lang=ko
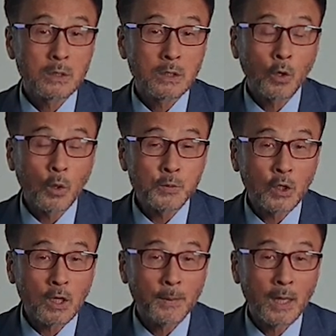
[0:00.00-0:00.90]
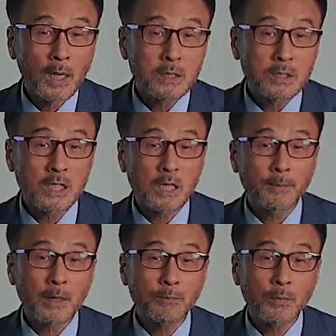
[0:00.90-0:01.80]
일곱 척에 비해
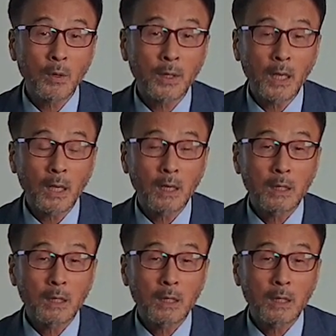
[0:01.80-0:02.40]
700명의